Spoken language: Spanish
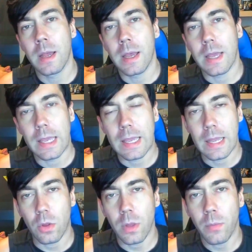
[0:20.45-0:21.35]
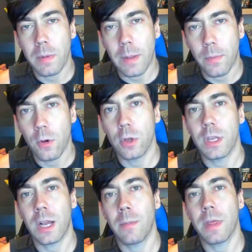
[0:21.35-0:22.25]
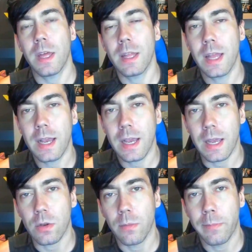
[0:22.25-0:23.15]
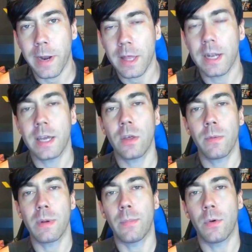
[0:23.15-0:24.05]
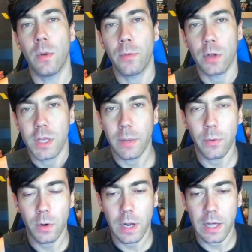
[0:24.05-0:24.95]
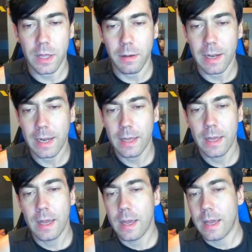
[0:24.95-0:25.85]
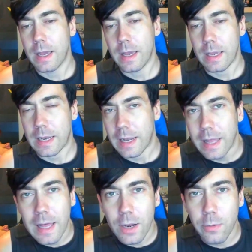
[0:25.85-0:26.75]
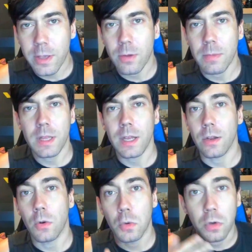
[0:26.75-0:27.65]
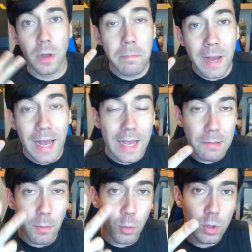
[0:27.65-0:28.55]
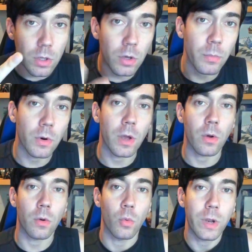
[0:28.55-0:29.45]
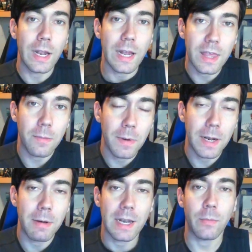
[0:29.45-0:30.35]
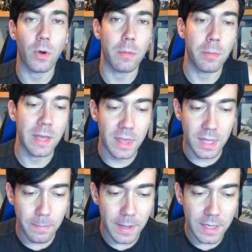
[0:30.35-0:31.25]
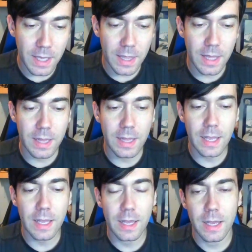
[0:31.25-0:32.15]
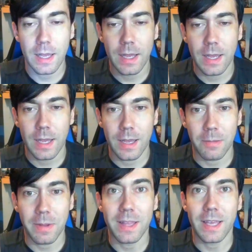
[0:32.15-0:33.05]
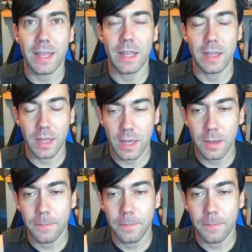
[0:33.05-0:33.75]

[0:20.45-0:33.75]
Y entonces pues me la pongo estas camisetas que son para salir pero me la pongo por estar por caza, ¿vale? Y nada, no mayor misterio. Incluso es más, allí me puse dos porque una la eché para lavarla porque me lo manché de pasta de dientes. De pasta de dientes, sí.